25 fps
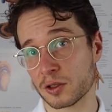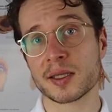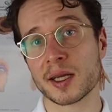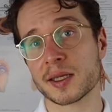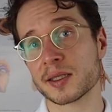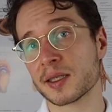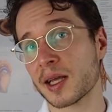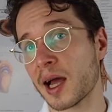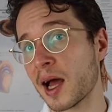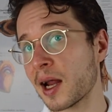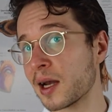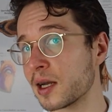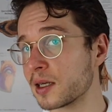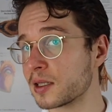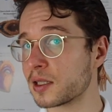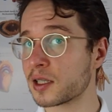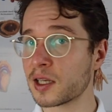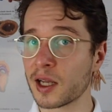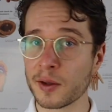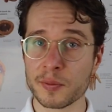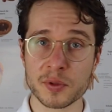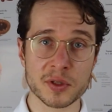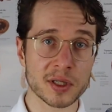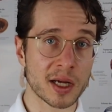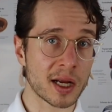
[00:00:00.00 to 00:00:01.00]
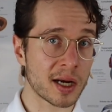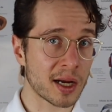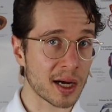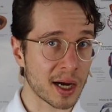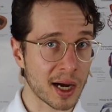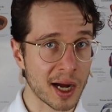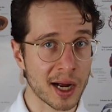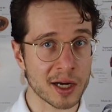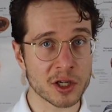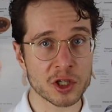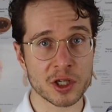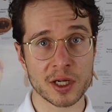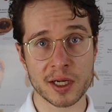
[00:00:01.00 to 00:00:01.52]
Das heißt, alle Tipps, alle
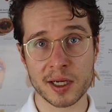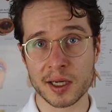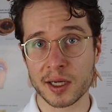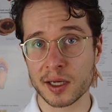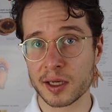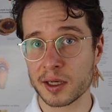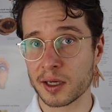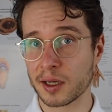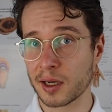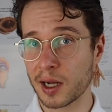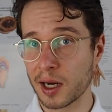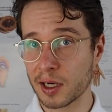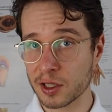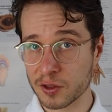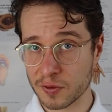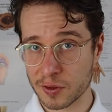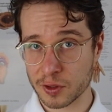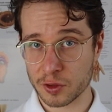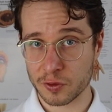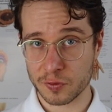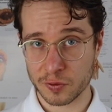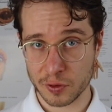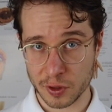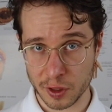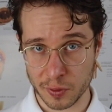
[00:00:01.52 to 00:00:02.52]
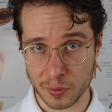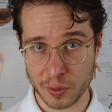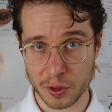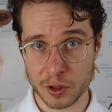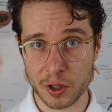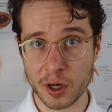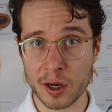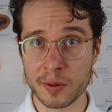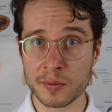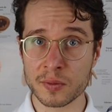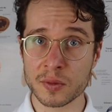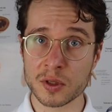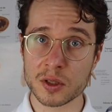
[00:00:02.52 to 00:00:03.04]
Ratschläge, alles, was du von ihnen
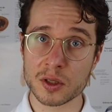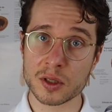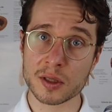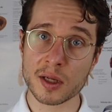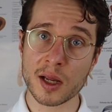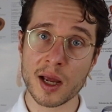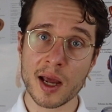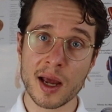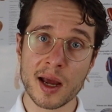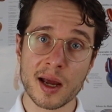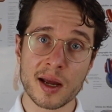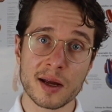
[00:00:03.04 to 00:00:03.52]
bekommst,